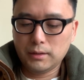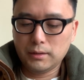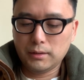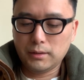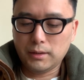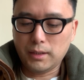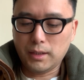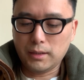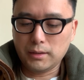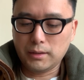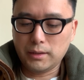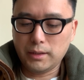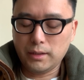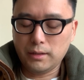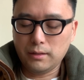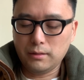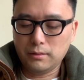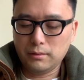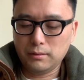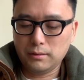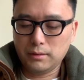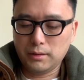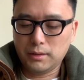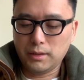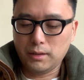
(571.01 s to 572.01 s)
大将
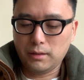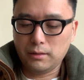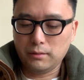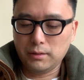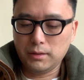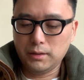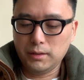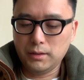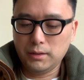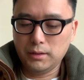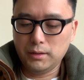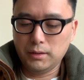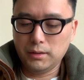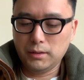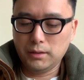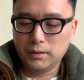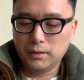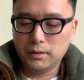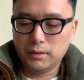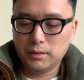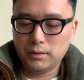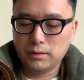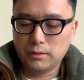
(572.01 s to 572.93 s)
蒋义